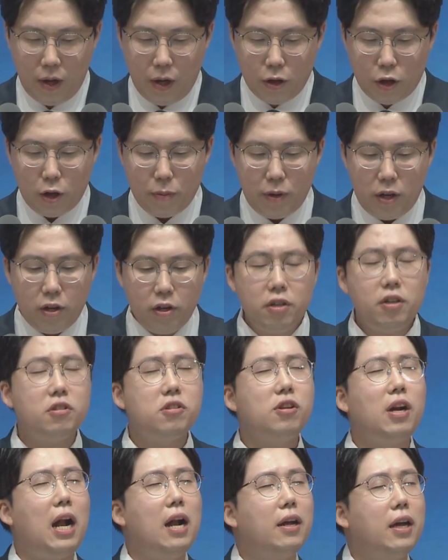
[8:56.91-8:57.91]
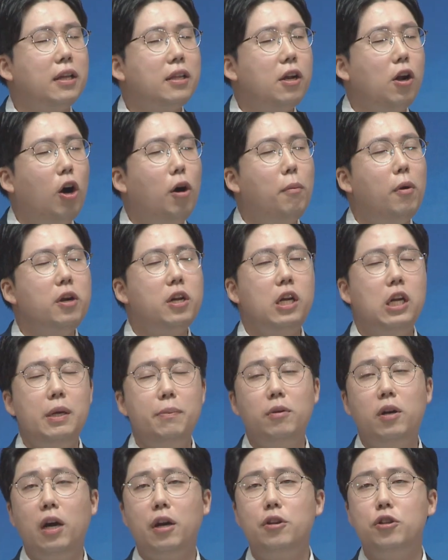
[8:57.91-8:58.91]
여러분, 이것을 알게 된 어머니
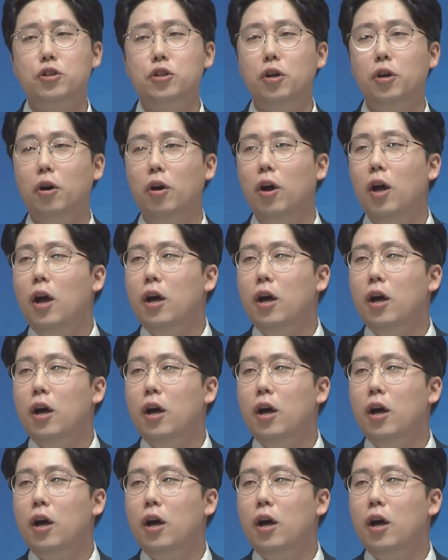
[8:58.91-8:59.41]
리브가는요